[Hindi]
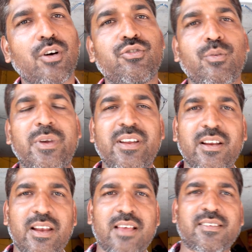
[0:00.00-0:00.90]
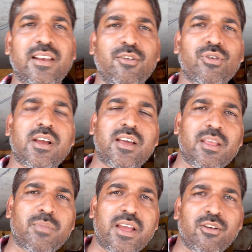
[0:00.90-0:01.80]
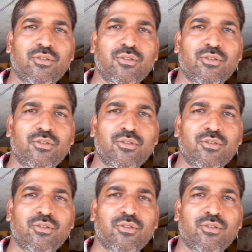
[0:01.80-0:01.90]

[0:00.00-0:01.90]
और जो मिडिल क्लास के लोग या गरीब भाई